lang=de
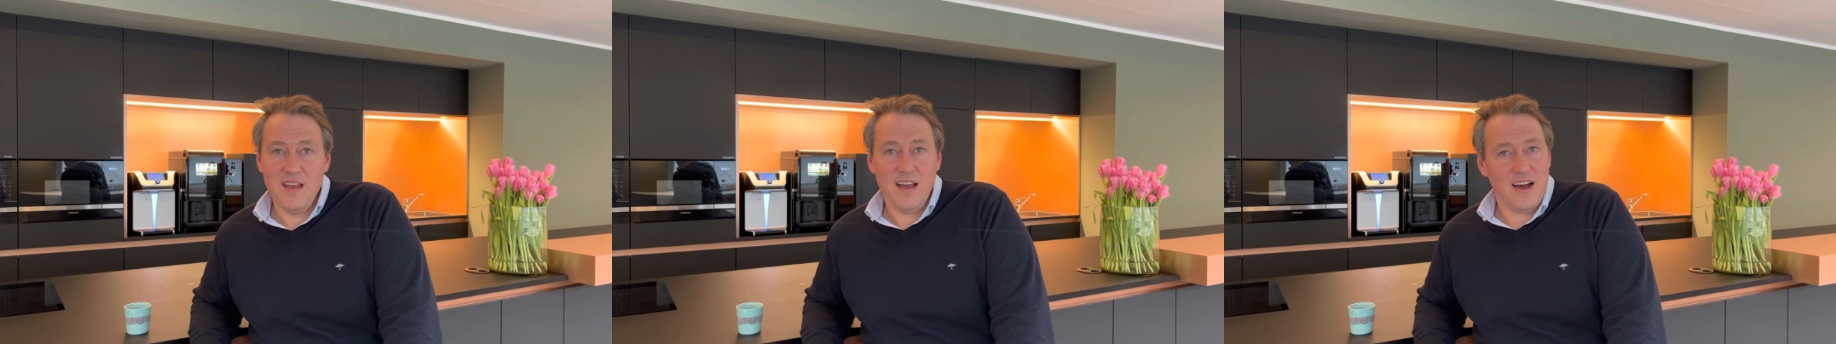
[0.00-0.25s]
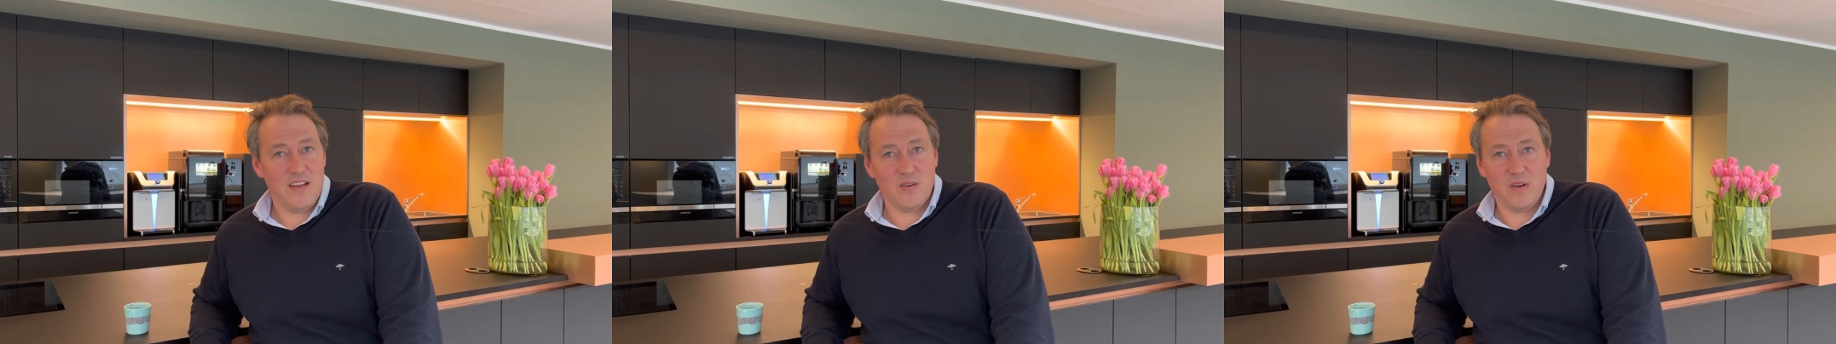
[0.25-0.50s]

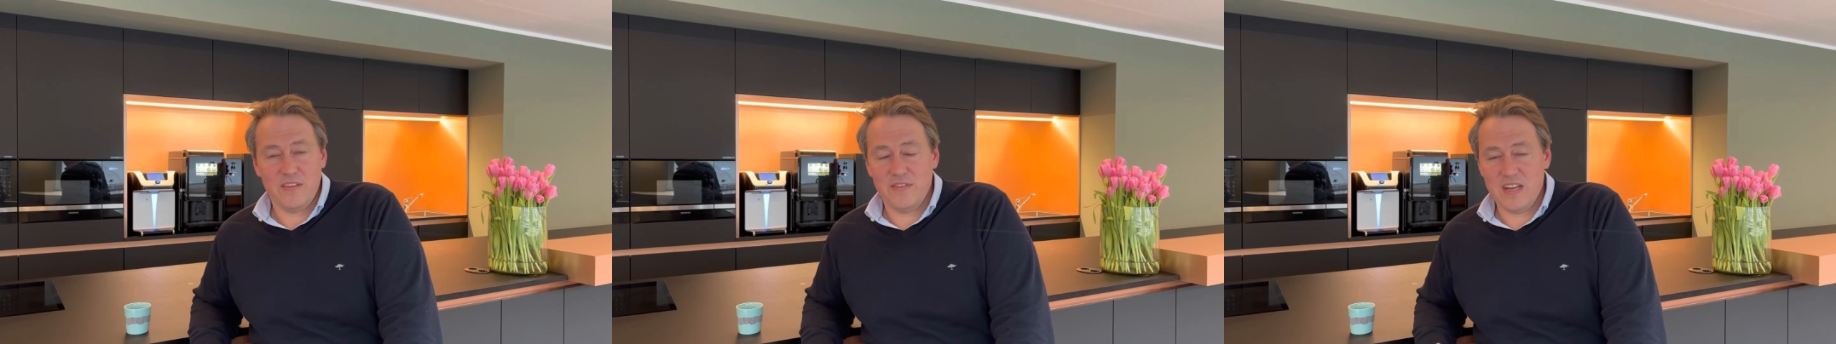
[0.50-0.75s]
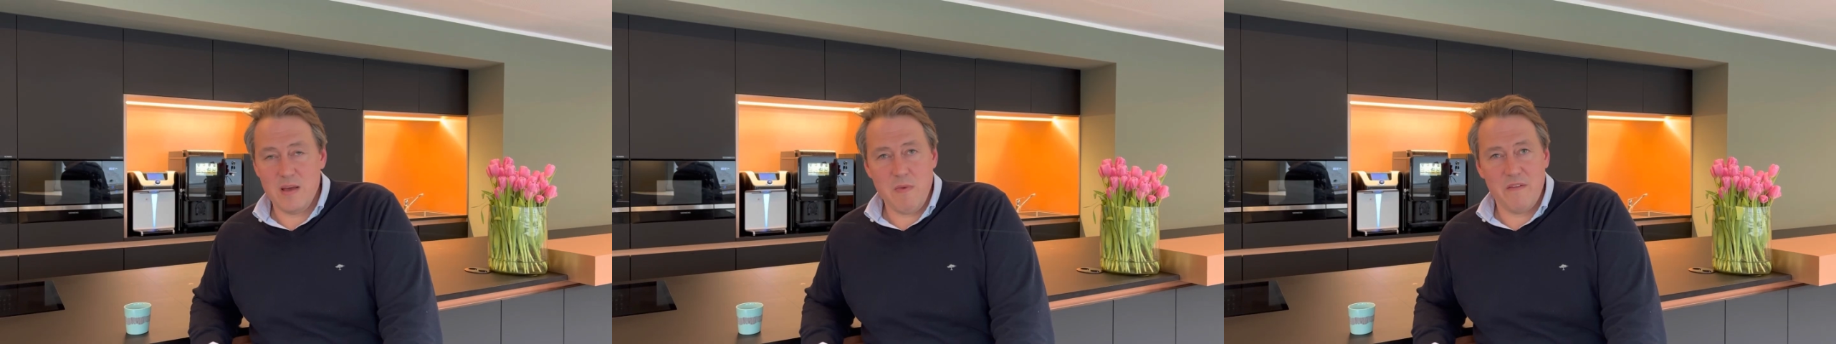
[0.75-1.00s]
Also es
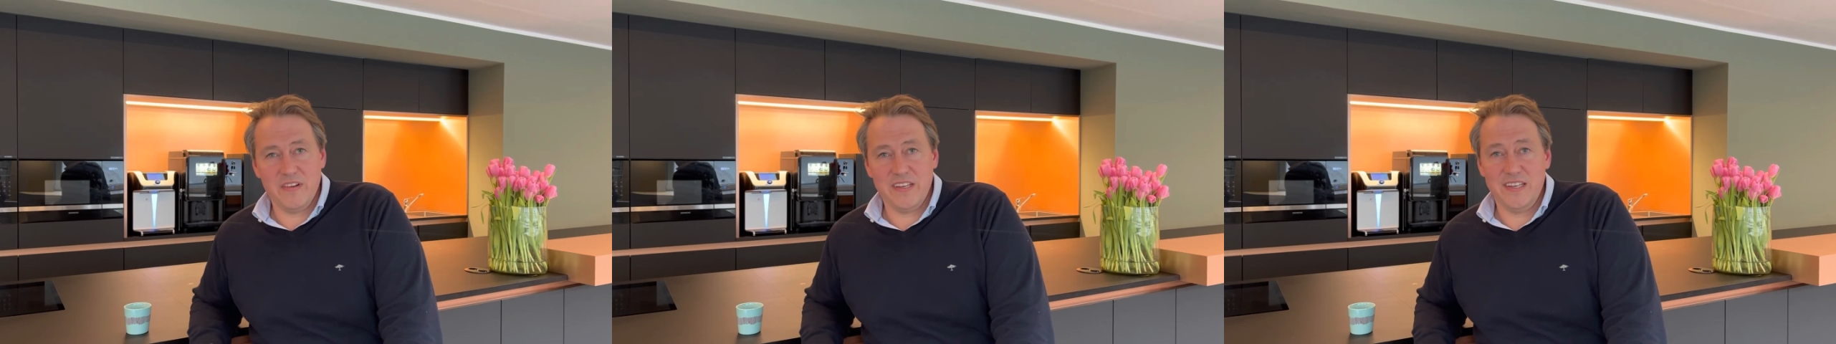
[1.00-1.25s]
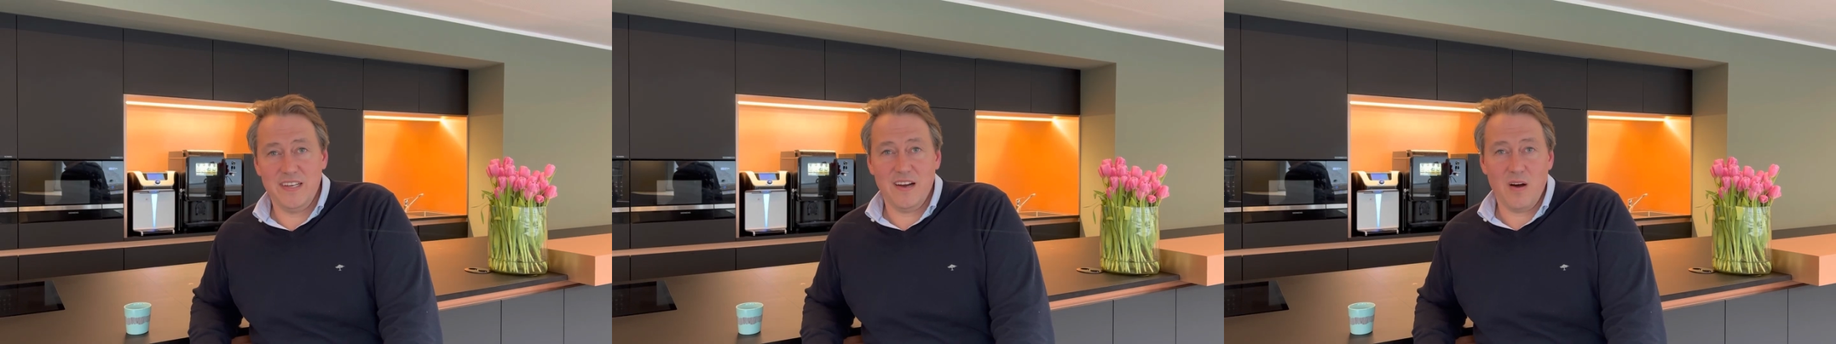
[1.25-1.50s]
wird immer
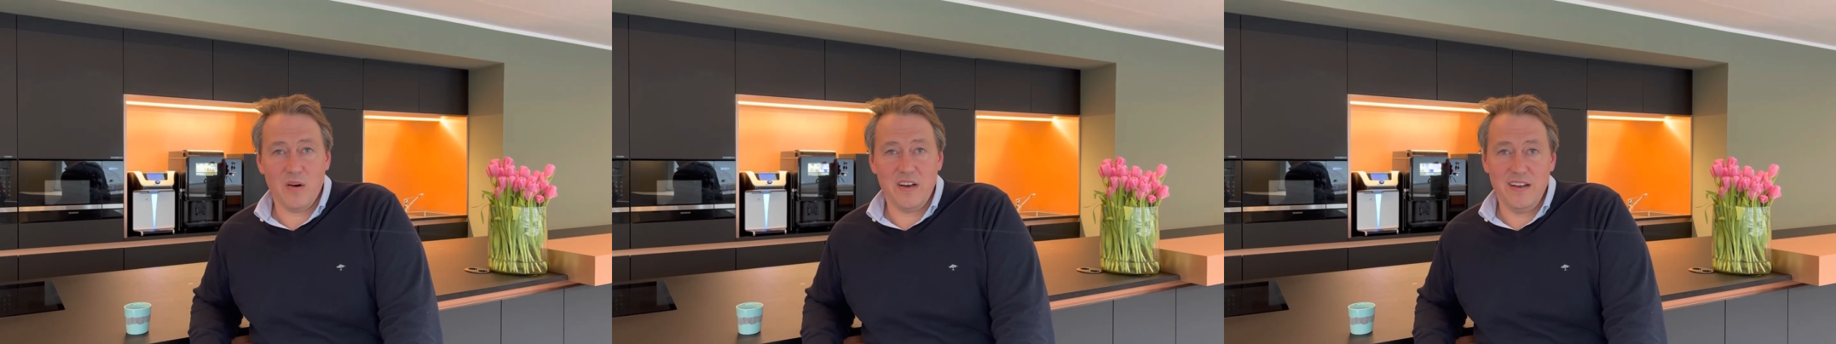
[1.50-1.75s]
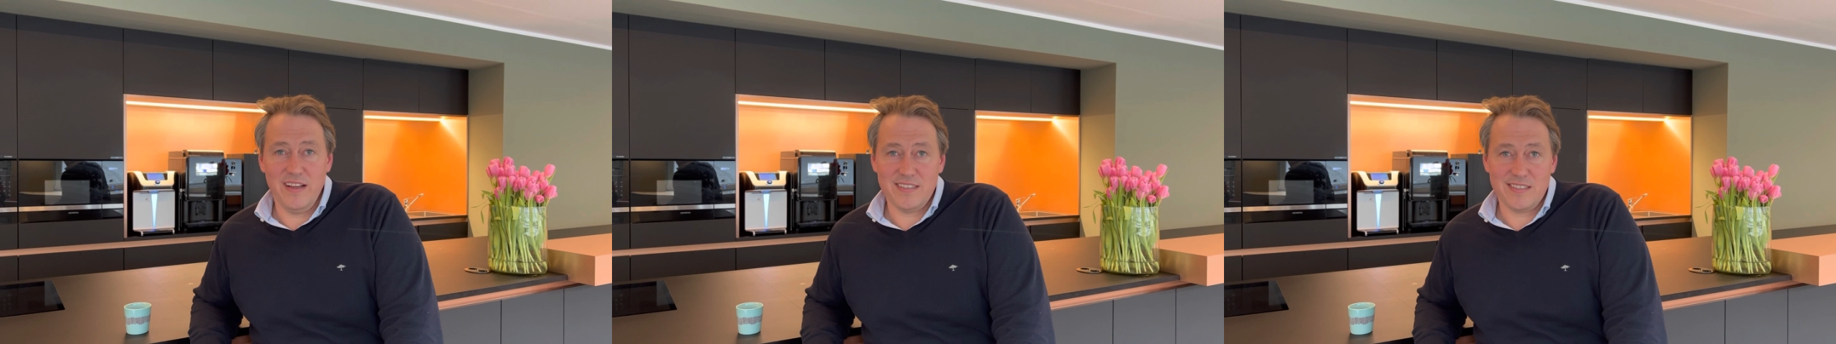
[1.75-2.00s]
wichtiger, auch in den
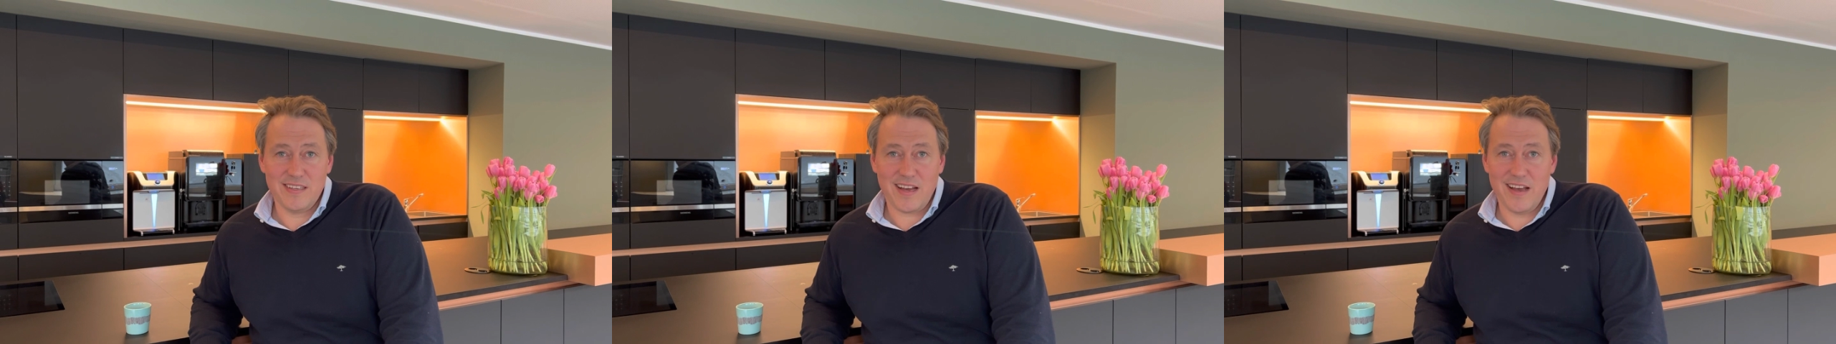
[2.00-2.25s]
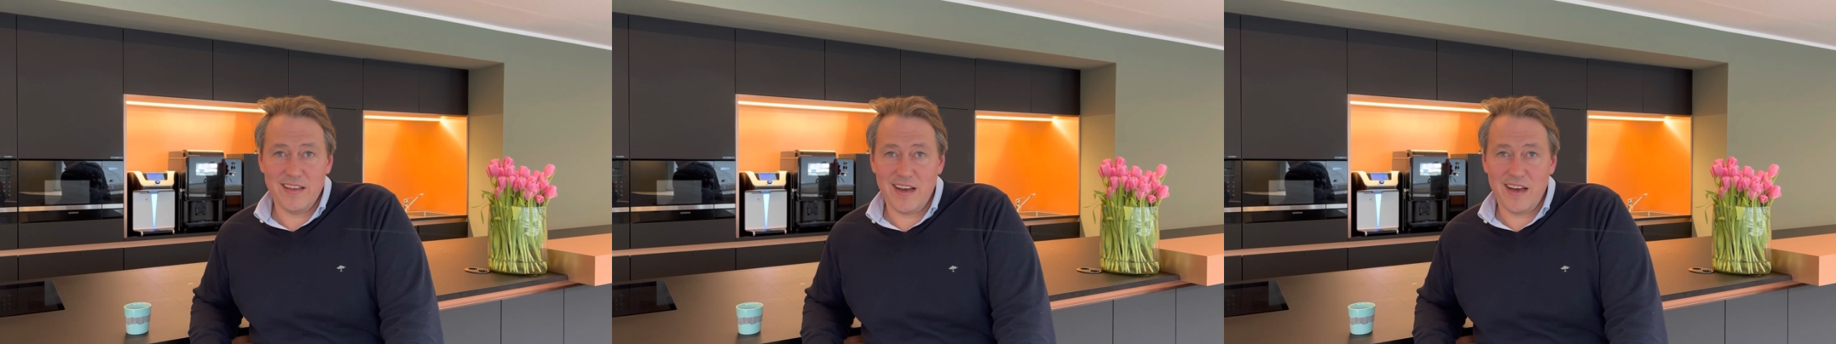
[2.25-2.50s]
nächsten
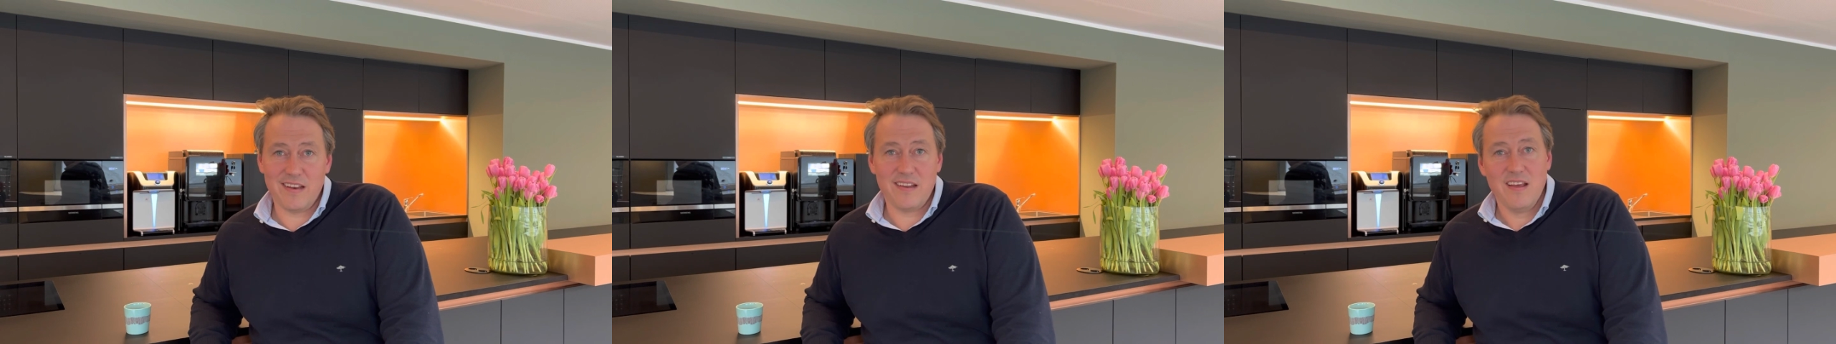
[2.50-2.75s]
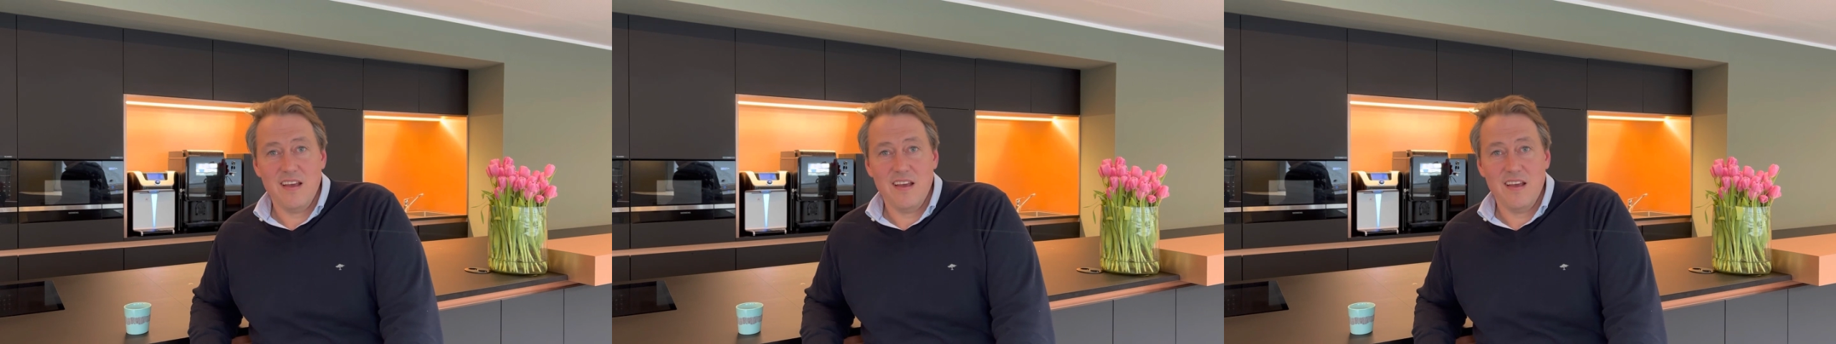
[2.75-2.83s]
drei Jahren,